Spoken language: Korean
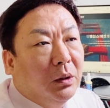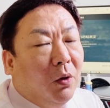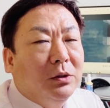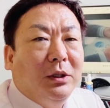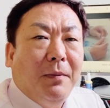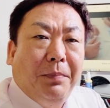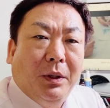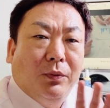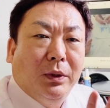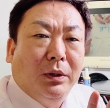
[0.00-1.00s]

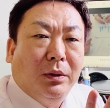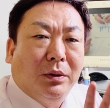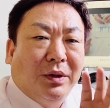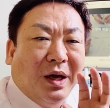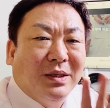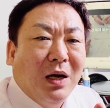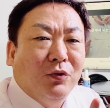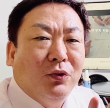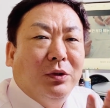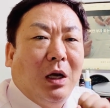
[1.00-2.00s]
어차피 우리는
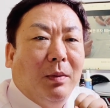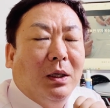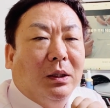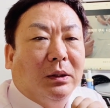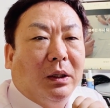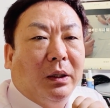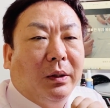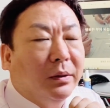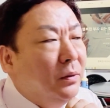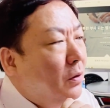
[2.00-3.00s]
대장주를 잡아야 되잖아요.
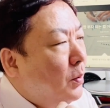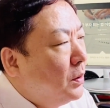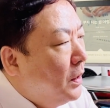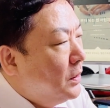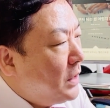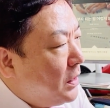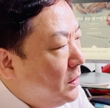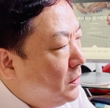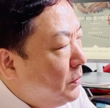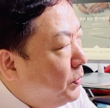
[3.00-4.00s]
그러면
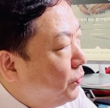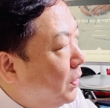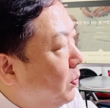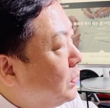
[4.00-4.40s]
차트를 비교해